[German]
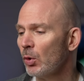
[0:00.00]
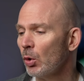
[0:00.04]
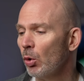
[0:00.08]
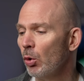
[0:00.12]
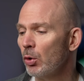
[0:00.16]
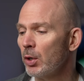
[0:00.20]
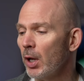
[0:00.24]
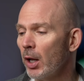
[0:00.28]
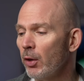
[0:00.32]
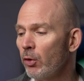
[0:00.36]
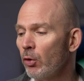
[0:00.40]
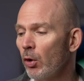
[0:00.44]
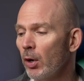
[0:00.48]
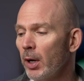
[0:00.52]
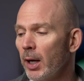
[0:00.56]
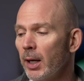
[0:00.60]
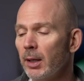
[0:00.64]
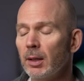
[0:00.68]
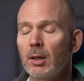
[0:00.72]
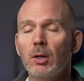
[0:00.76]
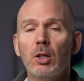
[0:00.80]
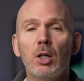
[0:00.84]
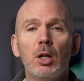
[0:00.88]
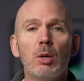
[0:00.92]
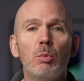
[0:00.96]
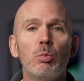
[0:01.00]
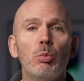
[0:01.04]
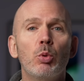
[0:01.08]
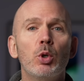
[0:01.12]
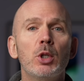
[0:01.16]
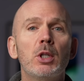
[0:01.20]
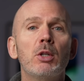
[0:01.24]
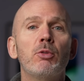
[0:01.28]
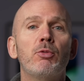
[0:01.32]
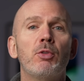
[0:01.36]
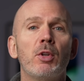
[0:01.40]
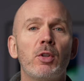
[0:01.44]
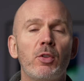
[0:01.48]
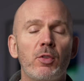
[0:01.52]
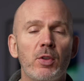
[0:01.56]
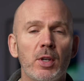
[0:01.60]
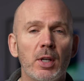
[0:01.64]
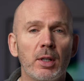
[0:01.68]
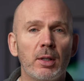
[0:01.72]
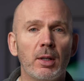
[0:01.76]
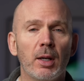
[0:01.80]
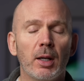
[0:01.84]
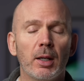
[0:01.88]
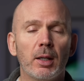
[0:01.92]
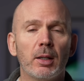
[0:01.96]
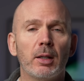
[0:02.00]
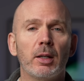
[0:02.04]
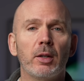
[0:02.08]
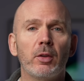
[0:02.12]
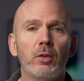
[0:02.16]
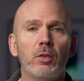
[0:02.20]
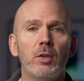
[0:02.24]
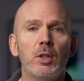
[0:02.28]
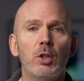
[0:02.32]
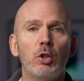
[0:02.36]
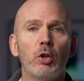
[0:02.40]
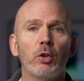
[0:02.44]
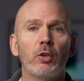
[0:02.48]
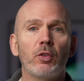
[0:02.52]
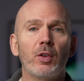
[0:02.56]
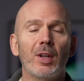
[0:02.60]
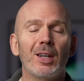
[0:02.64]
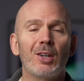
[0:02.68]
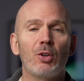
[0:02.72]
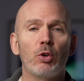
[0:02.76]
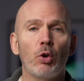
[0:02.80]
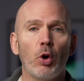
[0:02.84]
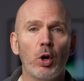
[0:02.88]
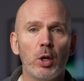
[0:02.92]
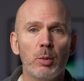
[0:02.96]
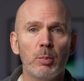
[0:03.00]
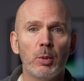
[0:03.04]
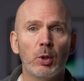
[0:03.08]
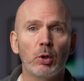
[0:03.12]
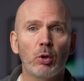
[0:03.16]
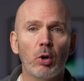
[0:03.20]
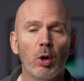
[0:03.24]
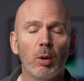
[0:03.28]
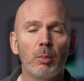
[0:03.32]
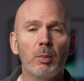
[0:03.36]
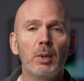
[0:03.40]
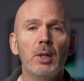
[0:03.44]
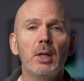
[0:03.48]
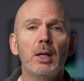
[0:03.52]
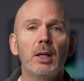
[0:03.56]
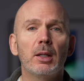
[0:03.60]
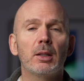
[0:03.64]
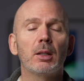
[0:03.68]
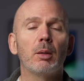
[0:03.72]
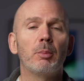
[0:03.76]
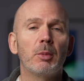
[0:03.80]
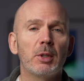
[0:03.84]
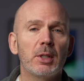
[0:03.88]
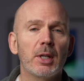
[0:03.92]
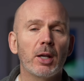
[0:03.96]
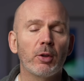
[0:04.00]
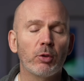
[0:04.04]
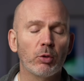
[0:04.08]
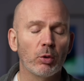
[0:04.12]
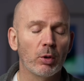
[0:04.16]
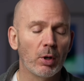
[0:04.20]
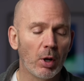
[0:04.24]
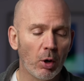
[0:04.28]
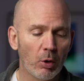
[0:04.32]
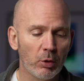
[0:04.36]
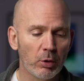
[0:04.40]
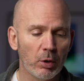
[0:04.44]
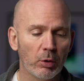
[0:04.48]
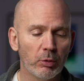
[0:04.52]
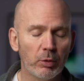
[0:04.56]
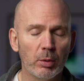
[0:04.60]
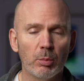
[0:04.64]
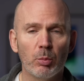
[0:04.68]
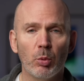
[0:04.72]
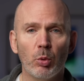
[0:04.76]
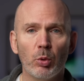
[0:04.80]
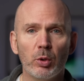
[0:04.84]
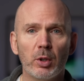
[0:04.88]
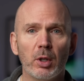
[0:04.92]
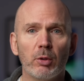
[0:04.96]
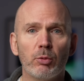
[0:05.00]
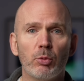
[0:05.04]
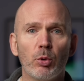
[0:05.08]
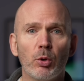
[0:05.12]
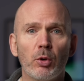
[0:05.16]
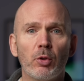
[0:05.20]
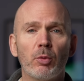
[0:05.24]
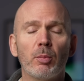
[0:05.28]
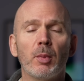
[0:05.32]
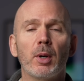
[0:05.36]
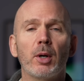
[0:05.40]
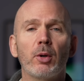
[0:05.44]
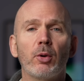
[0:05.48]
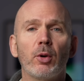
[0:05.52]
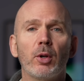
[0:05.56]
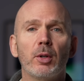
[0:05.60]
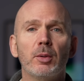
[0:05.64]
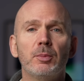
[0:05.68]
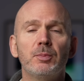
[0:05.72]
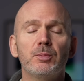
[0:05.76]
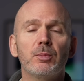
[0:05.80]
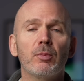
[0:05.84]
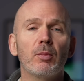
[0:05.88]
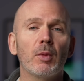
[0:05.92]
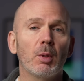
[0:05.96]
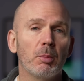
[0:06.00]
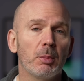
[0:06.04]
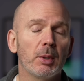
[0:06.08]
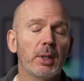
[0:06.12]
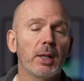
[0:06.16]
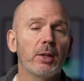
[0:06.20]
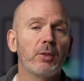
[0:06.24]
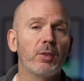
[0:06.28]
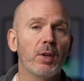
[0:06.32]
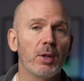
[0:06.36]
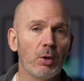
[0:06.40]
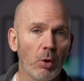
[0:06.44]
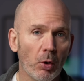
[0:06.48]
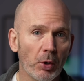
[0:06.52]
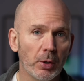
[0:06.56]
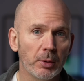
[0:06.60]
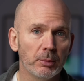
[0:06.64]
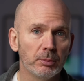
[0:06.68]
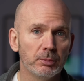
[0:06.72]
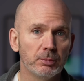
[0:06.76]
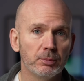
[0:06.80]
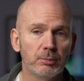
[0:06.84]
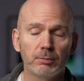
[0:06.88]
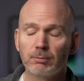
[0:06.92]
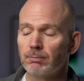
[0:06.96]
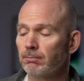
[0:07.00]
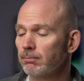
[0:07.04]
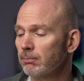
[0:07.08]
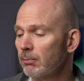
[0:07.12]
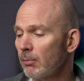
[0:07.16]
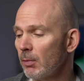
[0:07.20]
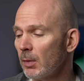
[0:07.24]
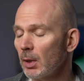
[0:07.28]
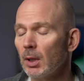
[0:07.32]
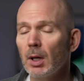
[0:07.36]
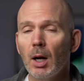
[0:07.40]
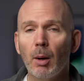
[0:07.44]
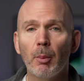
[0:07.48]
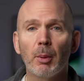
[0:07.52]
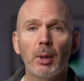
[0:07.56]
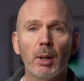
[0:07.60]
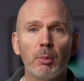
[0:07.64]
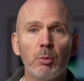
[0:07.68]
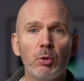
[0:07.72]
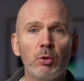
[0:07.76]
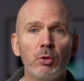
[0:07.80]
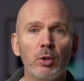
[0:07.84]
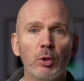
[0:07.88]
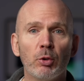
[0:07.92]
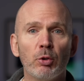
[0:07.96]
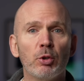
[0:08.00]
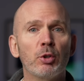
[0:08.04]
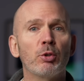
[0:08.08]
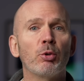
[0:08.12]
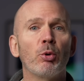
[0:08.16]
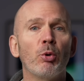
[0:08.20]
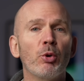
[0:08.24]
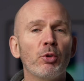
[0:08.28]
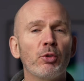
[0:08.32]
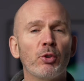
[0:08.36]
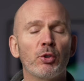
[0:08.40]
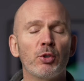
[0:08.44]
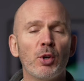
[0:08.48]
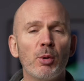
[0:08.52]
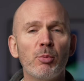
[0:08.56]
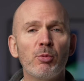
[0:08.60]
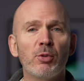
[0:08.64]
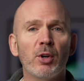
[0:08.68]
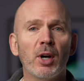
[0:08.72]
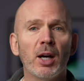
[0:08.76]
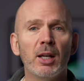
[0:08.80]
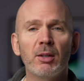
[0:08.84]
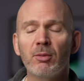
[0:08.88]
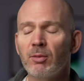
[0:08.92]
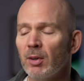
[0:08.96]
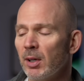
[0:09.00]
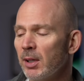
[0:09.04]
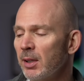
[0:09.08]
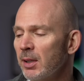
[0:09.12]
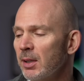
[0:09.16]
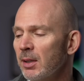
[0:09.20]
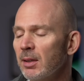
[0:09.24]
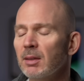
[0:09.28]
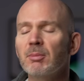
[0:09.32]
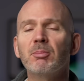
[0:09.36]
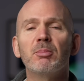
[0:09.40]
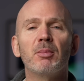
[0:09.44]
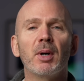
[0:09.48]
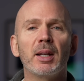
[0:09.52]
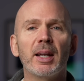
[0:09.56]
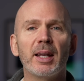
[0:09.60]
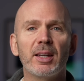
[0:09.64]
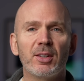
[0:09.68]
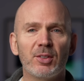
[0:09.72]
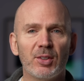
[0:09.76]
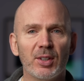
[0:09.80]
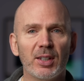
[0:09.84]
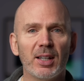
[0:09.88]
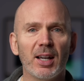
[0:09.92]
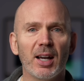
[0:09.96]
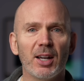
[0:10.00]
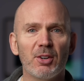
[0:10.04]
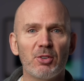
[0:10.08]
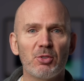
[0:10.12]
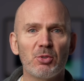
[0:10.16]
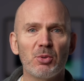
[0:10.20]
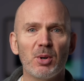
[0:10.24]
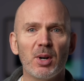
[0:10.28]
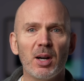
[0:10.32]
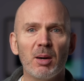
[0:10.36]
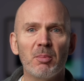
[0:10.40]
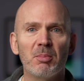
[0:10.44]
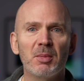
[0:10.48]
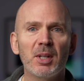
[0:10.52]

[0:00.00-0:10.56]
Und dann soll eine modifizierte, allerdings Nikon Z9 mitkommen, damit die Astronauten auf dem Mond dann Fotos machen können mit der Z9. Aber da müssen natürlich große Knöpfe ran, weil die man echt dicke Handschuhe haben.